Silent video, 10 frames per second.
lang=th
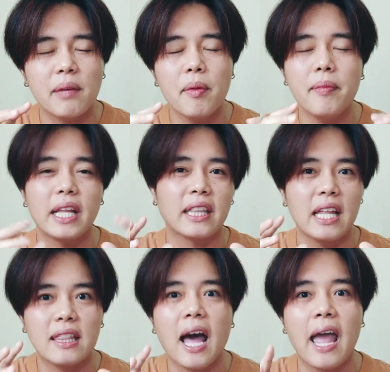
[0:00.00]
จะไม่เป็นเด็ก
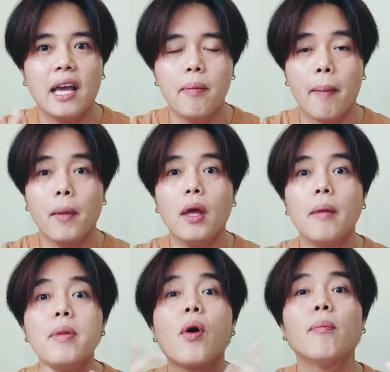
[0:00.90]
ใสๆคือแบบ
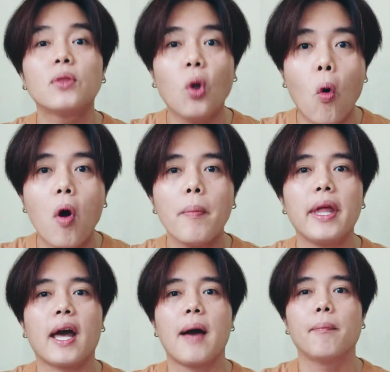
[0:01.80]
มีความโตเข้า
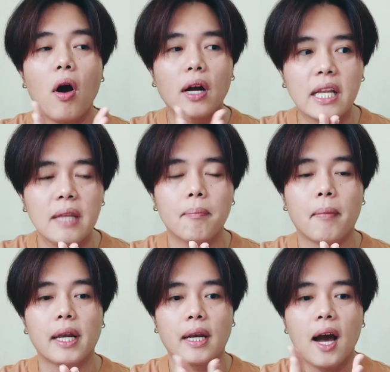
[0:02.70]
มาครับพอกลิ่น
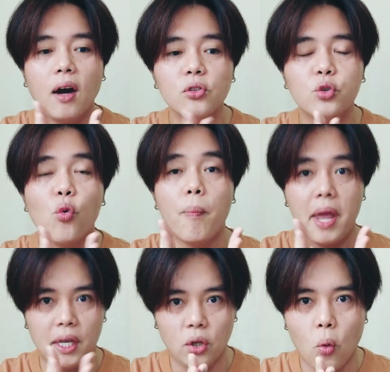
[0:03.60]
มันเข้าสู่เบ
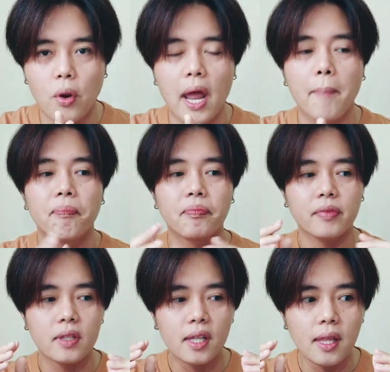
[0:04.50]
สโนดอ่ะ
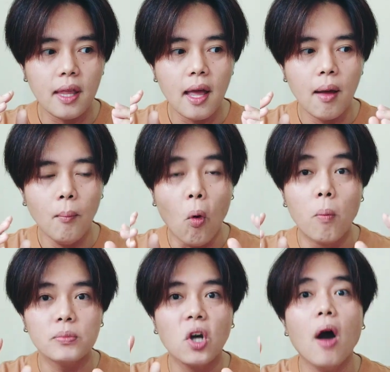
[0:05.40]
ผ
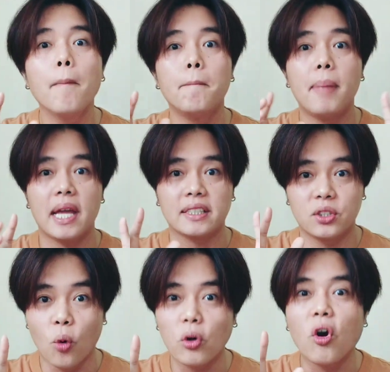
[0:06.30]
มชอบเบส
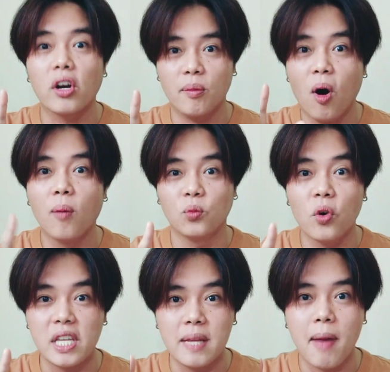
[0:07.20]
โน้ตของน้ำหอมตั
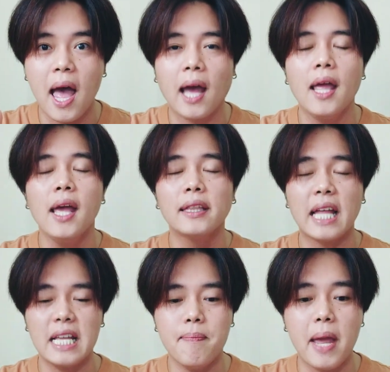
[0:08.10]
วนี้มากแต่
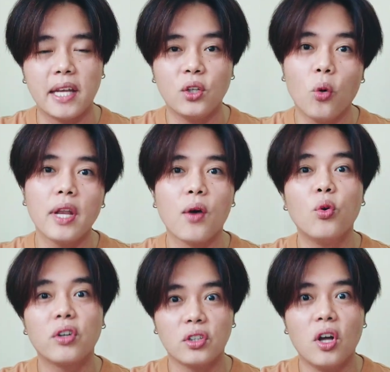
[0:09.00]
อีเบสโน้ตอะ
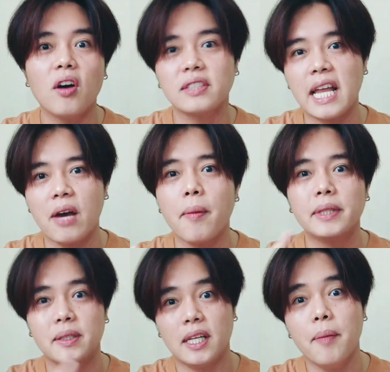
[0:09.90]
คุณก็ต้องเข้าใจนะว่ามั
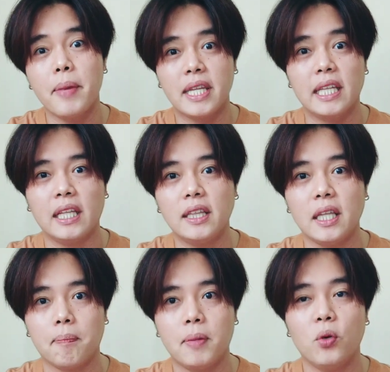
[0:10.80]
นจะเริ่มเป็นกลิ่นที่
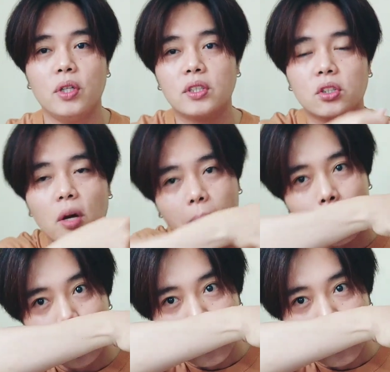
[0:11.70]
ติดผิวที่จะต้องแบบ